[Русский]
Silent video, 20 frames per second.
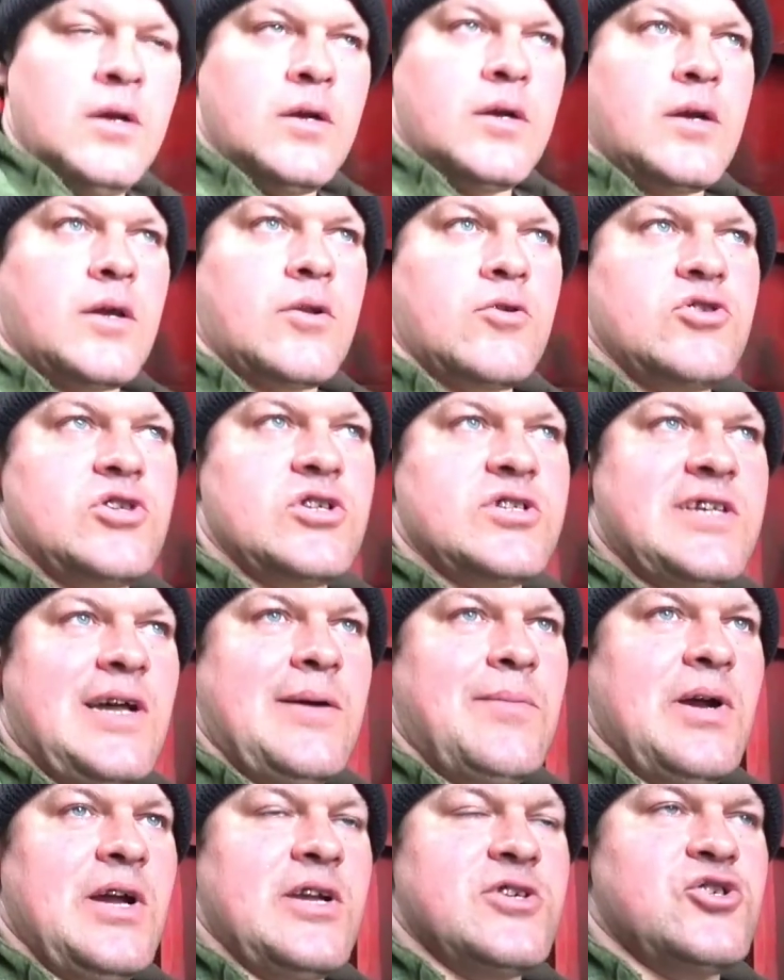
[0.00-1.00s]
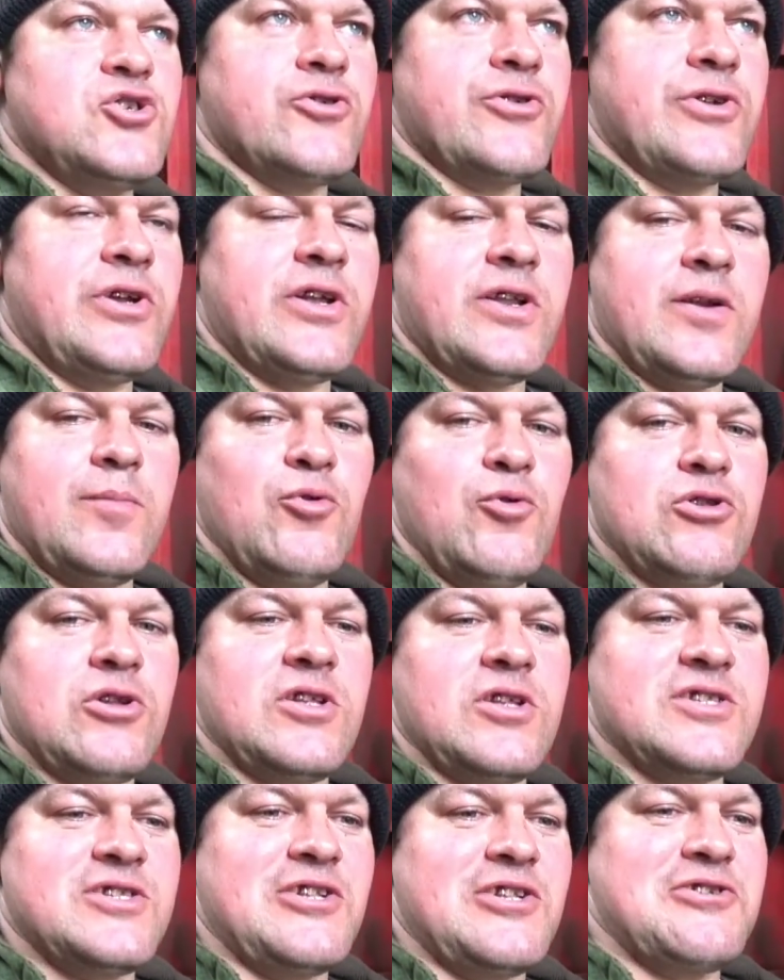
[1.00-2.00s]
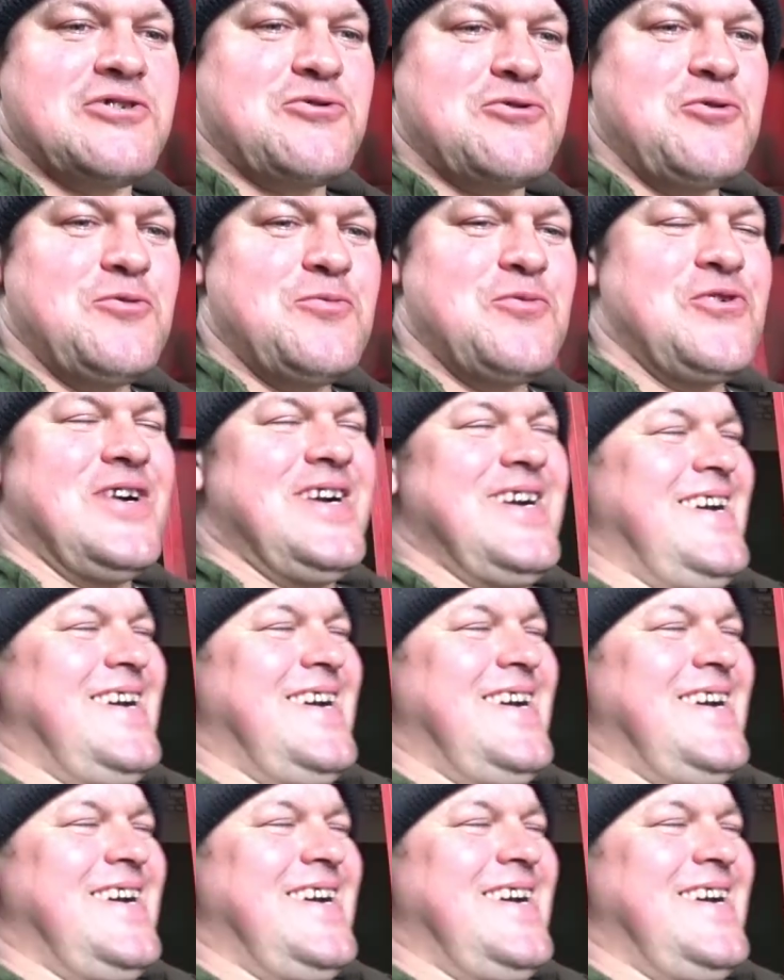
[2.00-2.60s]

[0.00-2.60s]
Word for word: Короче, самая черная работа досталась куму.